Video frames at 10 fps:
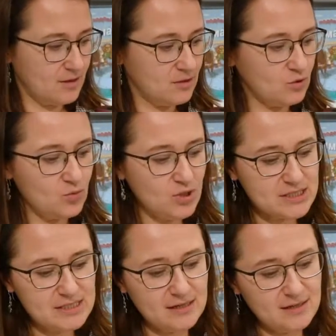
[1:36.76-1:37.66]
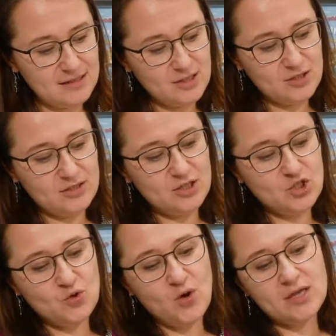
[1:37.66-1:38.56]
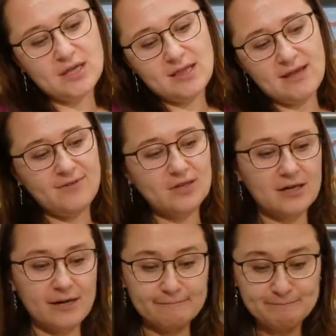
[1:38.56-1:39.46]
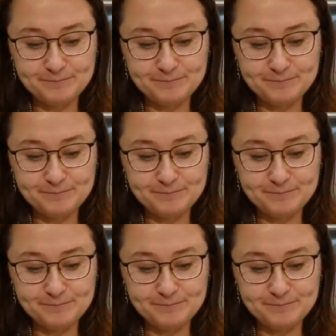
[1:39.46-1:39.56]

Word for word: Ну и еще одна новинка –